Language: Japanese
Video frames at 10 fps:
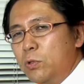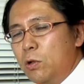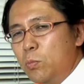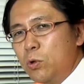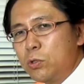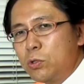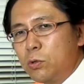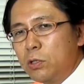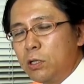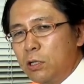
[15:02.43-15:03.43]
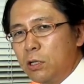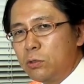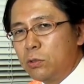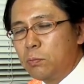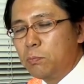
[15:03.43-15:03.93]
プロモーションってね
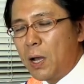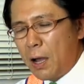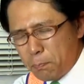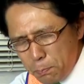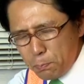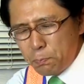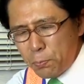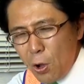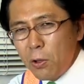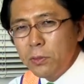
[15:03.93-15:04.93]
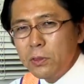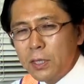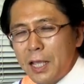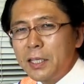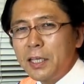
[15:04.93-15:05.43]
ちょっと抜本
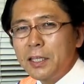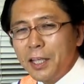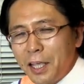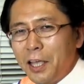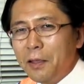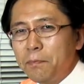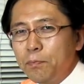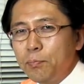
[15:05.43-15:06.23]
的に